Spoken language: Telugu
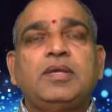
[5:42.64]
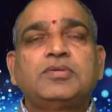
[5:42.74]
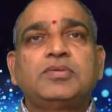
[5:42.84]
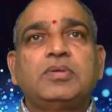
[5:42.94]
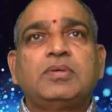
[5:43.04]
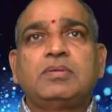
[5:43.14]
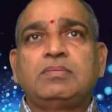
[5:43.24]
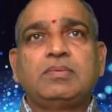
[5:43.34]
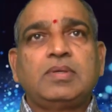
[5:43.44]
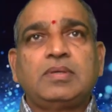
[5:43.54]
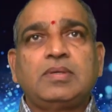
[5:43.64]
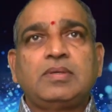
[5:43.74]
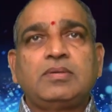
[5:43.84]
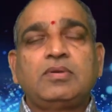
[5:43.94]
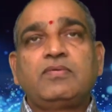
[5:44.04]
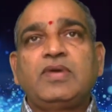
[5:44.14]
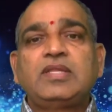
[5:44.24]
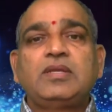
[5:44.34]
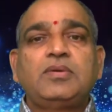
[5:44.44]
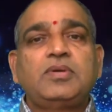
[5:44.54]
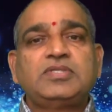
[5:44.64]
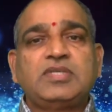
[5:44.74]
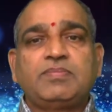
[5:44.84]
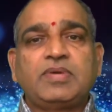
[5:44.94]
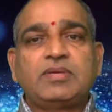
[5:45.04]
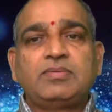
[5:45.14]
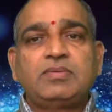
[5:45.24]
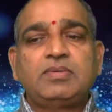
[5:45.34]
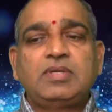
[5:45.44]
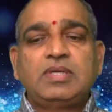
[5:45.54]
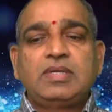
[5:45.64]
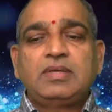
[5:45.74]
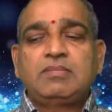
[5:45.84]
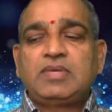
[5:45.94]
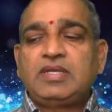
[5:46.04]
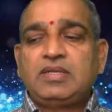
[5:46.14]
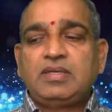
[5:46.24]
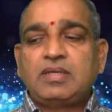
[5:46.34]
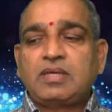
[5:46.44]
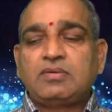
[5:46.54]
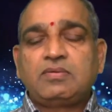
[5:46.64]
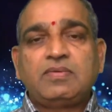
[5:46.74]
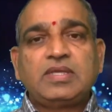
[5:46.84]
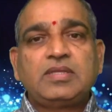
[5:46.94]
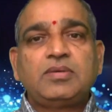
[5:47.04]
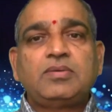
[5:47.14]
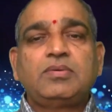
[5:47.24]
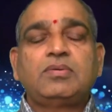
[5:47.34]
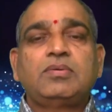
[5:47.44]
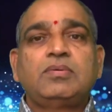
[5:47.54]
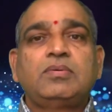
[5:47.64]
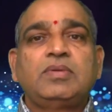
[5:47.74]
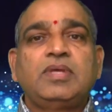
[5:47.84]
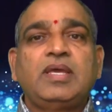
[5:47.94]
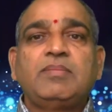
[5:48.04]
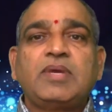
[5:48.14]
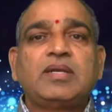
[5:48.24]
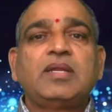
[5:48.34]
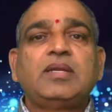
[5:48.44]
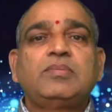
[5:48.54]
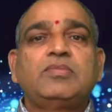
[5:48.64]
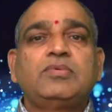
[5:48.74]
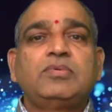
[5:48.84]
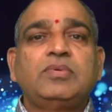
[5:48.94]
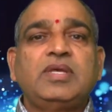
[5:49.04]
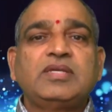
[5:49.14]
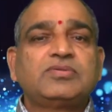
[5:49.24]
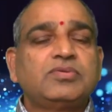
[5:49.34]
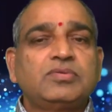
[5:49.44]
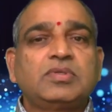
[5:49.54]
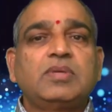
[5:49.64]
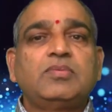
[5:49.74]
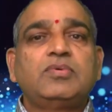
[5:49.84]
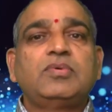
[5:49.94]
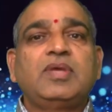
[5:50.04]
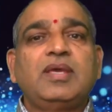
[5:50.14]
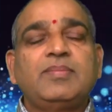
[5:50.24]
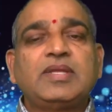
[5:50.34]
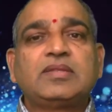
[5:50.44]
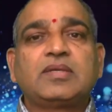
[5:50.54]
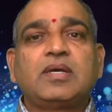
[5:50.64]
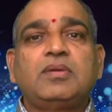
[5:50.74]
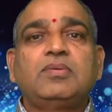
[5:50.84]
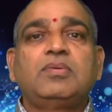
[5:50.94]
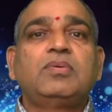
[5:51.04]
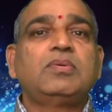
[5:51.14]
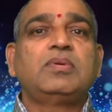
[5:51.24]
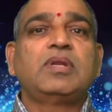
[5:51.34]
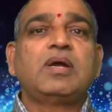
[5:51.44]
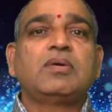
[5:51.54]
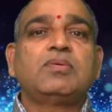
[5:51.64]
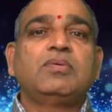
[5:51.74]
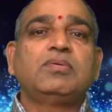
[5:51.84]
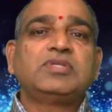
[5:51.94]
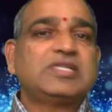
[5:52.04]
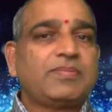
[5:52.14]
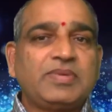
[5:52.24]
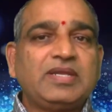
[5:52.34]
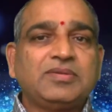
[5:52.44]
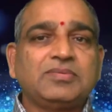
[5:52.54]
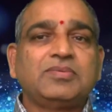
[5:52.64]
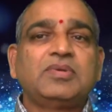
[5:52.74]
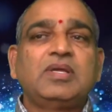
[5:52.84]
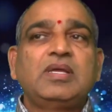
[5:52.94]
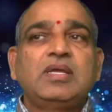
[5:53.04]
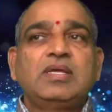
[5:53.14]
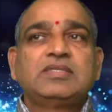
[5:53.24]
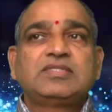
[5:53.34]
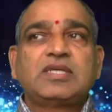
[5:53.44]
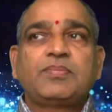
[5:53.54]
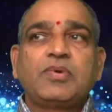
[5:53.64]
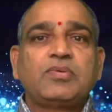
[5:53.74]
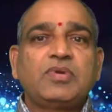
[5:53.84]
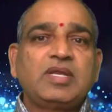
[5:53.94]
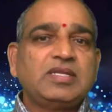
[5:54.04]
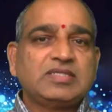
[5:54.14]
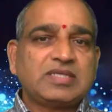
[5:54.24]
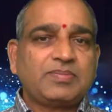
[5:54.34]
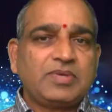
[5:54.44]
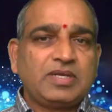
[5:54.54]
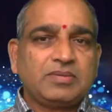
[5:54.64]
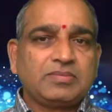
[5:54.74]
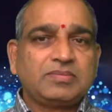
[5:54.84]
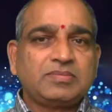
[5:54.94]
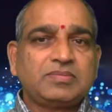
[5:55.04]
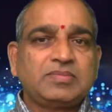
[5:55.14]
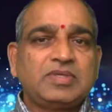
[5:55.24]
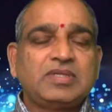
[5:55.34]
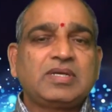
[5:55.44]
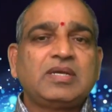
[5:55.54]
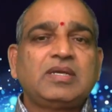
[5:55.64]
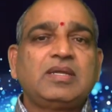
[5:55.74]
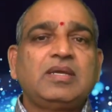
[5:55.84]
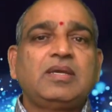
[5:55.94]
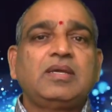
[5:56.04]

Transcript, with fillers: యజు ఋగ్వేదంలో అని చెప్పారు మరి ఆ ఋగ్వేదంలో ఏ మండలము ఏ సూక్తము ఏ మంత్రాలో నాకు చెప్పలేదు చెప్పకుండా నేను చెప్పలేను ఎందుకంటే